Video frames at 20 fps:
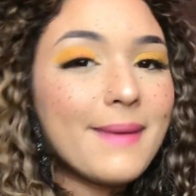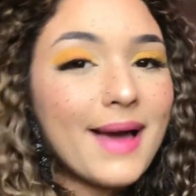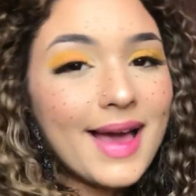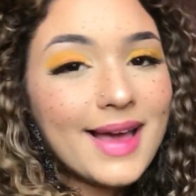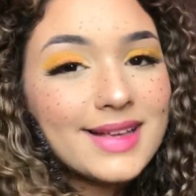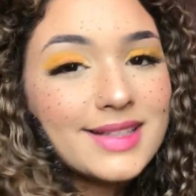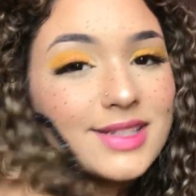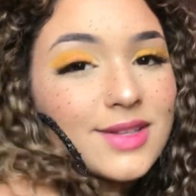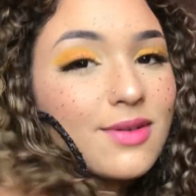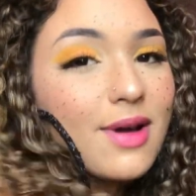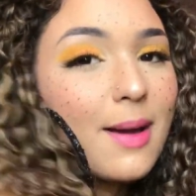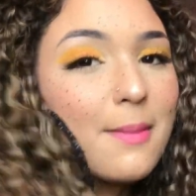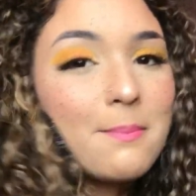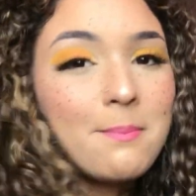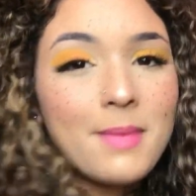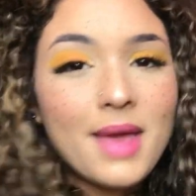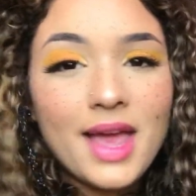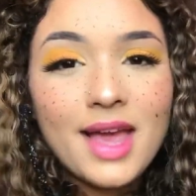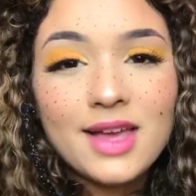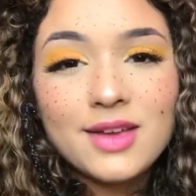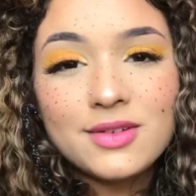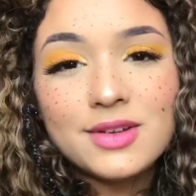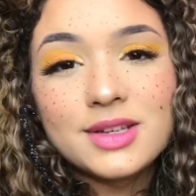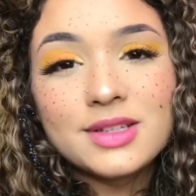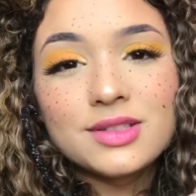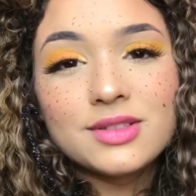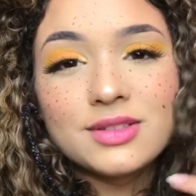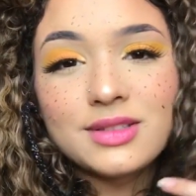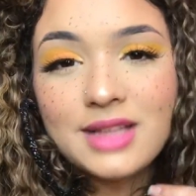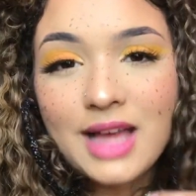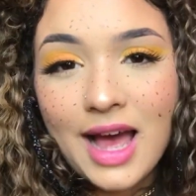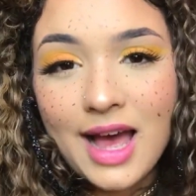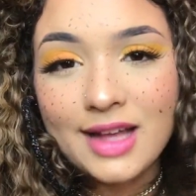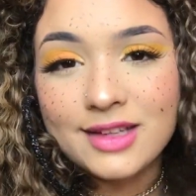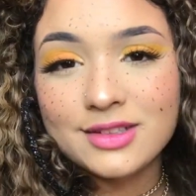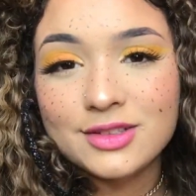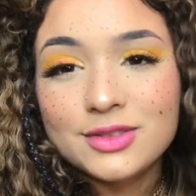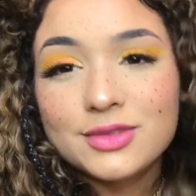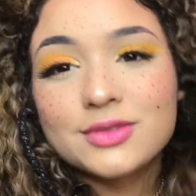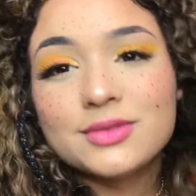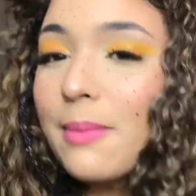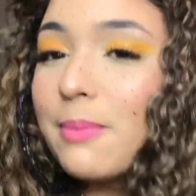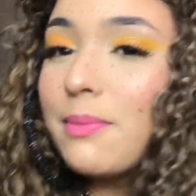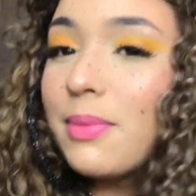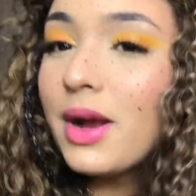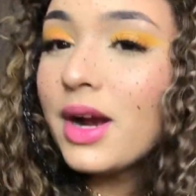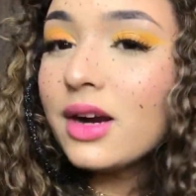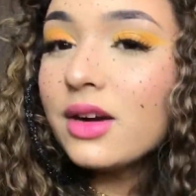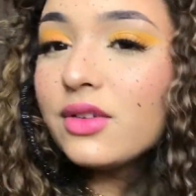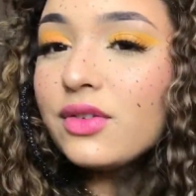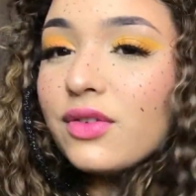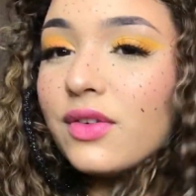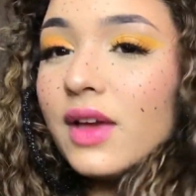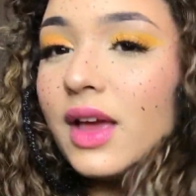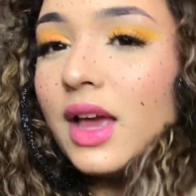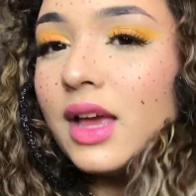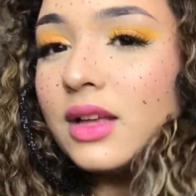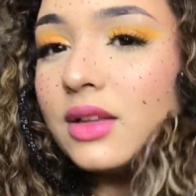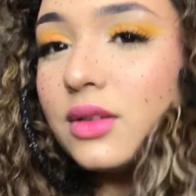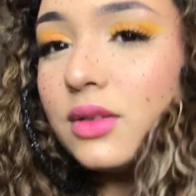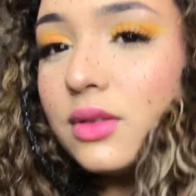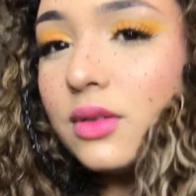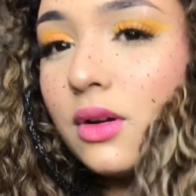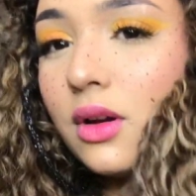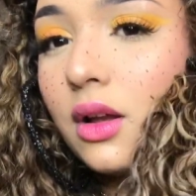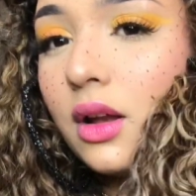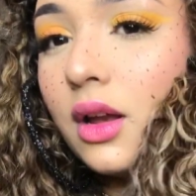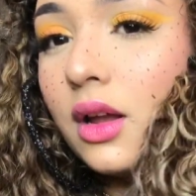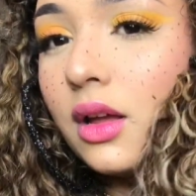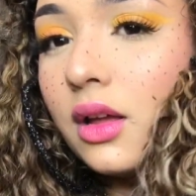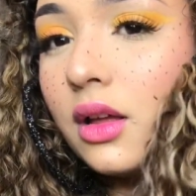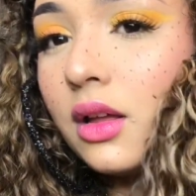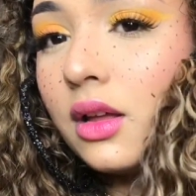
Mas eu amei o resultado. Perfeito, olha.